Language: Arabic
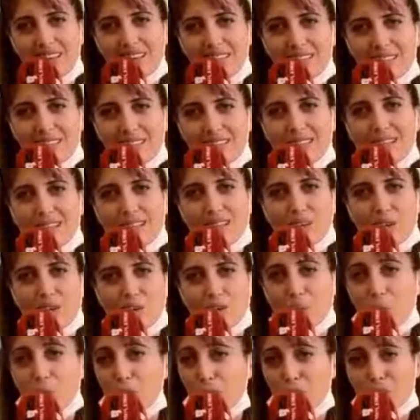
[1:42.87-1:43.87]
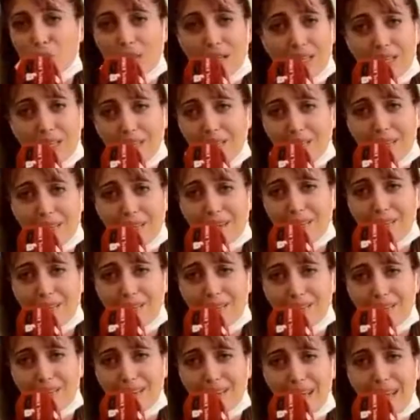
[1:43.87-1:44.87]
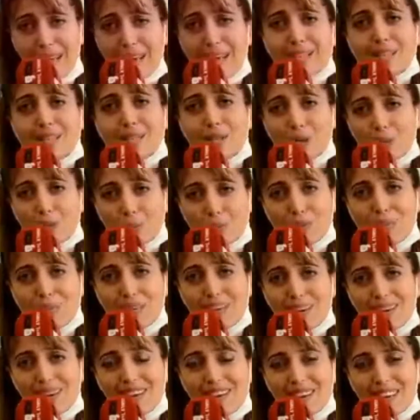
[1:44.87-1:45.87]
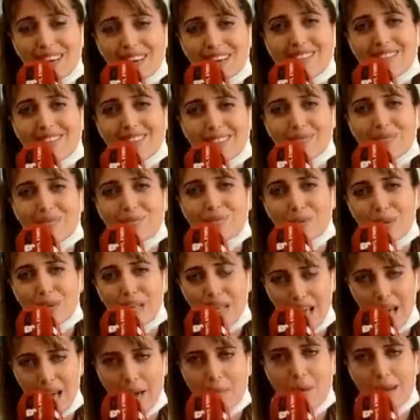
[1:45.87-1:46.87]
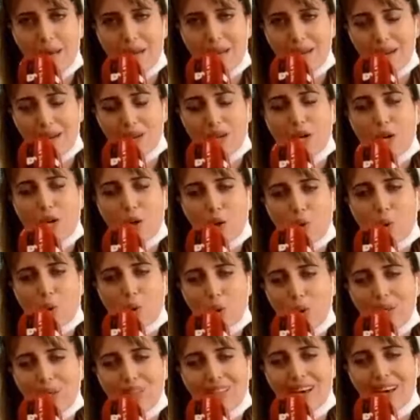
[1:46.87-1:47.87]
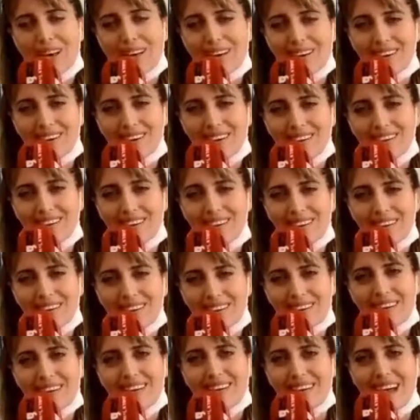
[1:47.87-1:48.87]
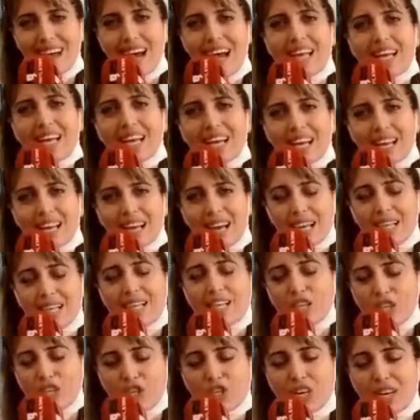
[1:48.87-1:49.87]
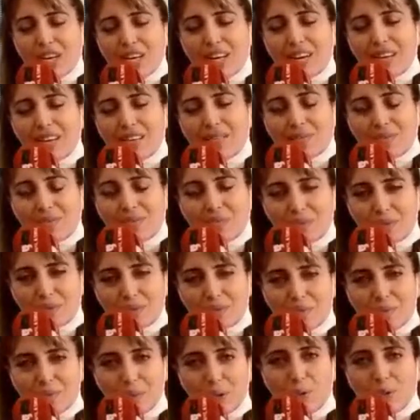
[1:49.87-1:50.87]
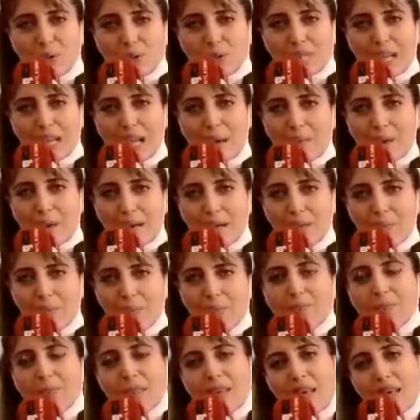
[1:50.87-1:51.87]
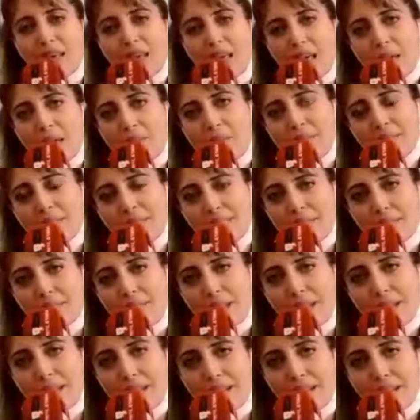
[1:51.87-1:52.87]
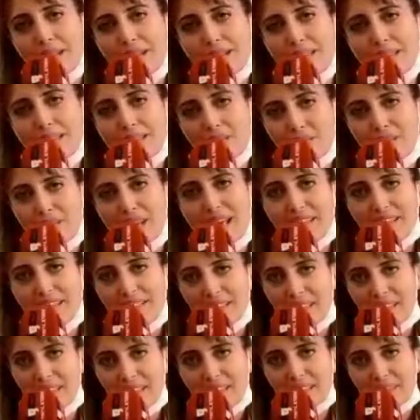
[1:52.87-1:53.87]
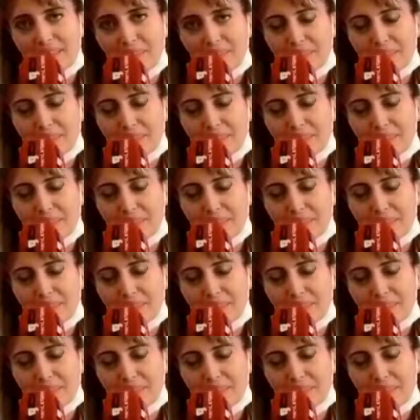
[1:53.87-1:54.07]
ديال الكورونا لان الحياه اليوميه كتلزم العمل وحنا على رهن الاشاره بخصوص العمل بالنسبه للطفل عدنان